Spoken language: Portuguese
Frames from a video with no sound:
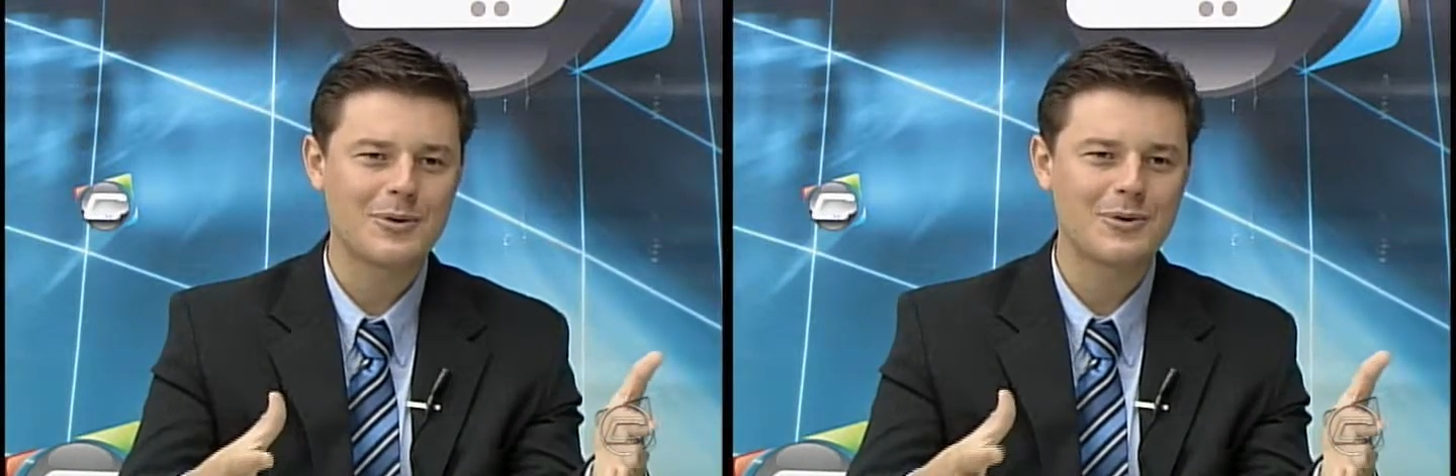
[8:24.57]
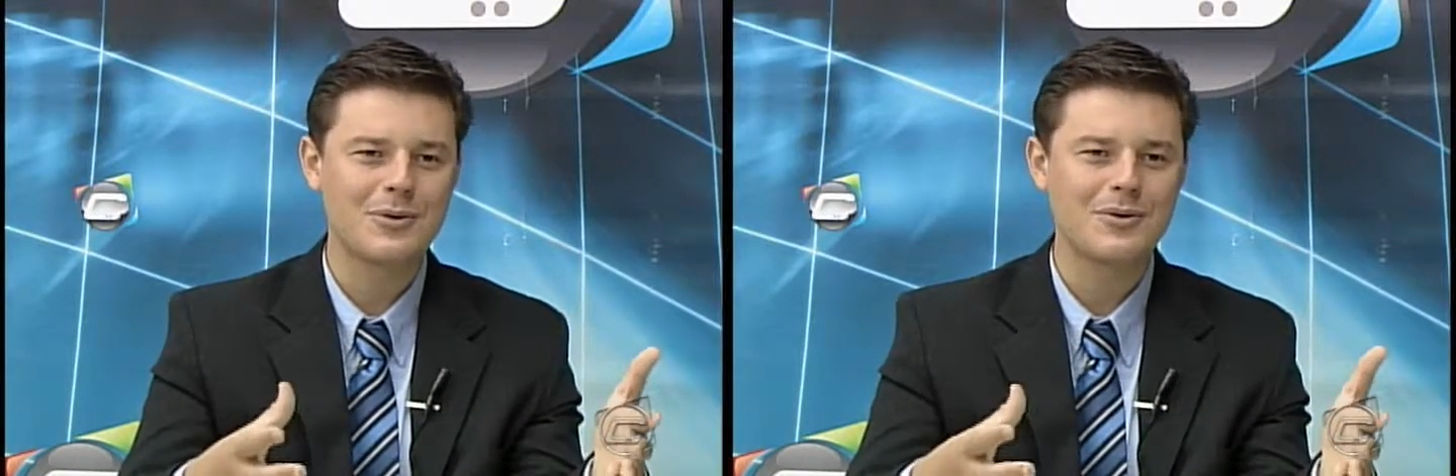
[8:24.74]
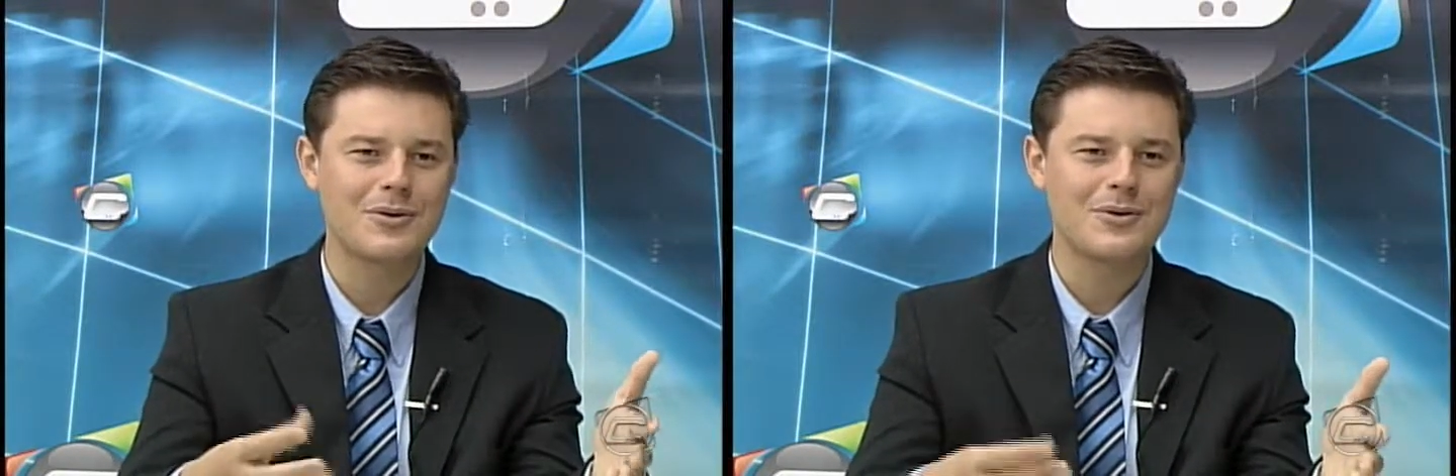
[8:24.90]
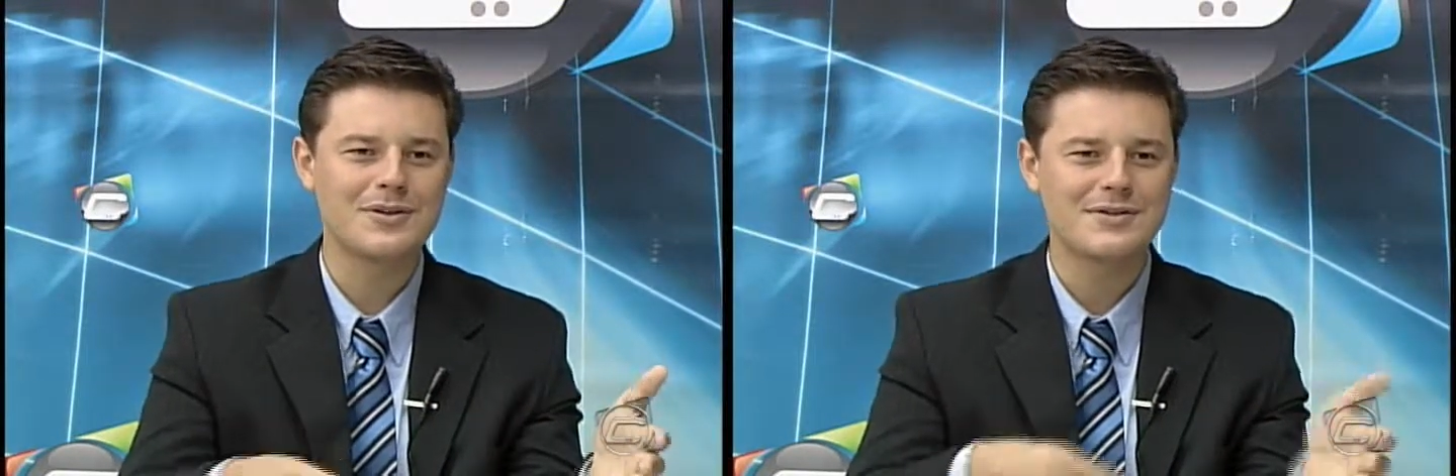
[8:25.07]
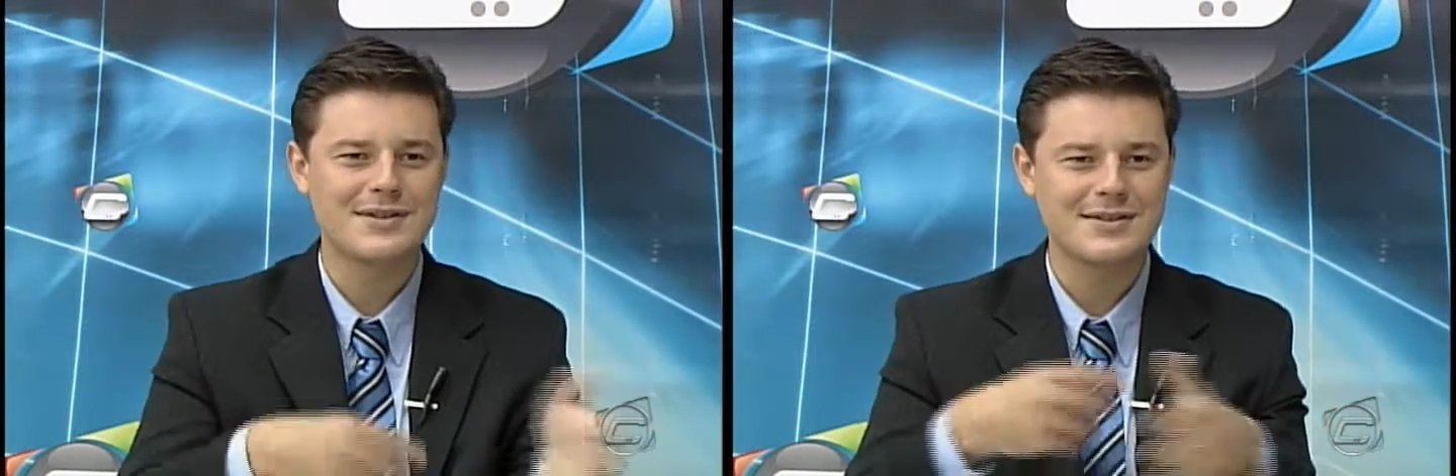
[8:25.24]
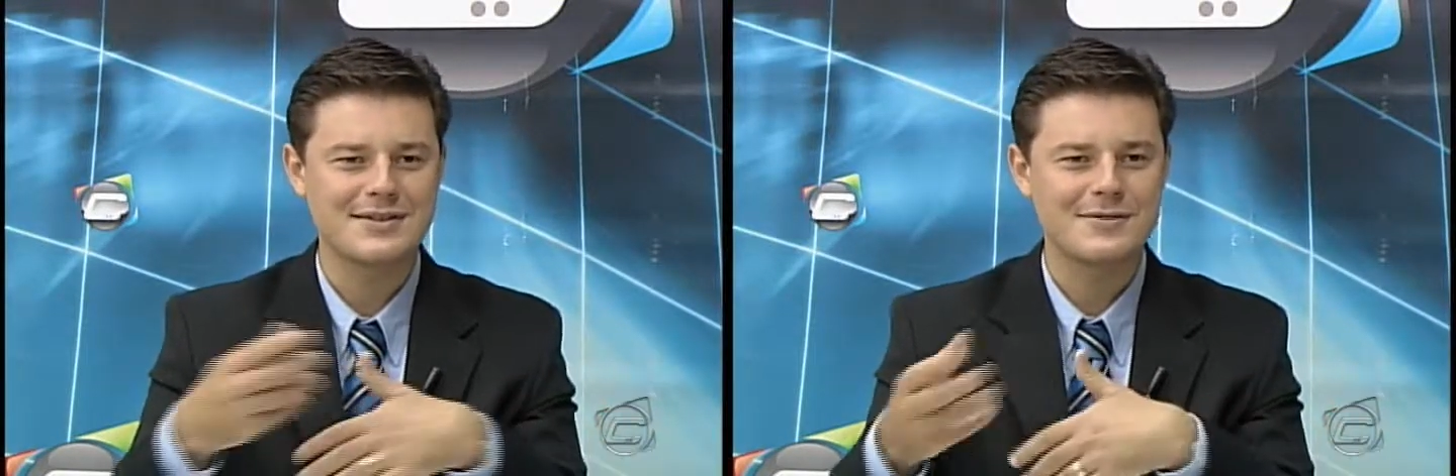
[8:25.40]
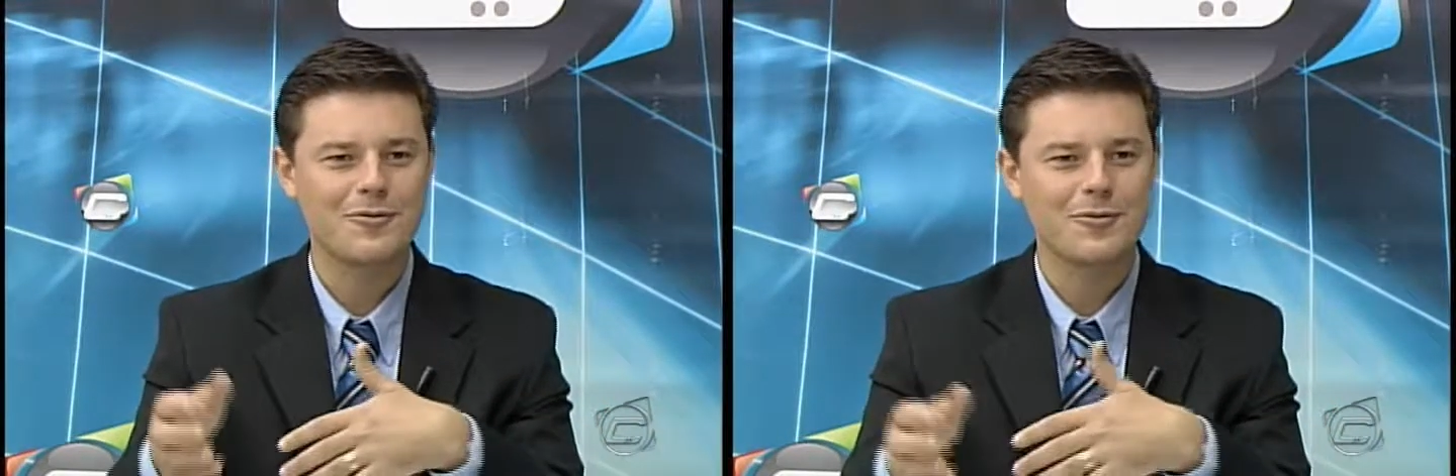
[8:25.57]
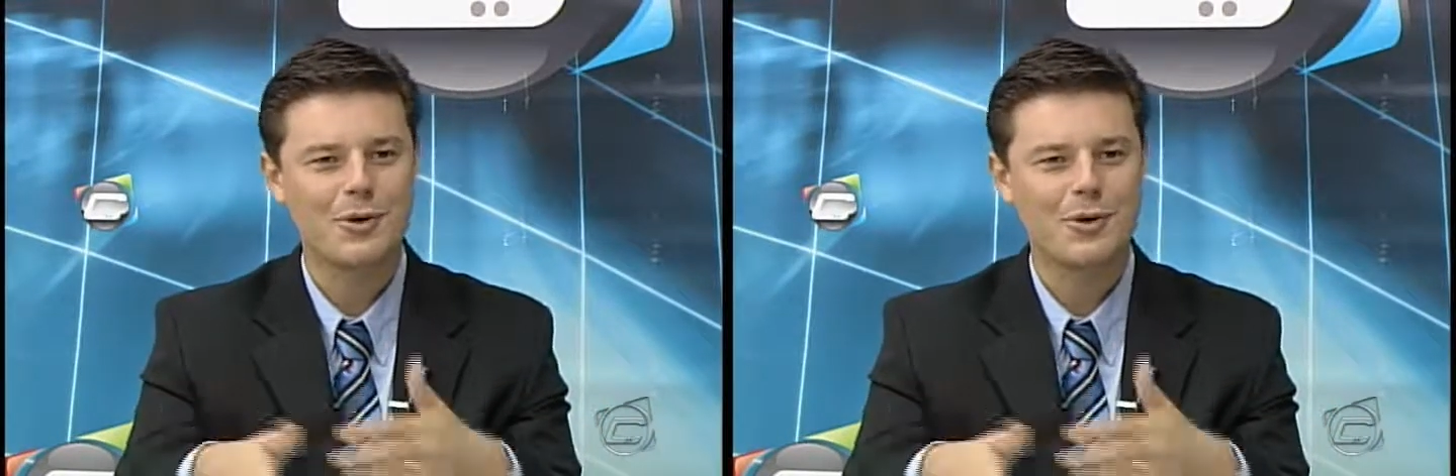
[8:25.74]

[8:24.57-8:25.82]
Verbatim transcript: muito ruim, ou às vezes.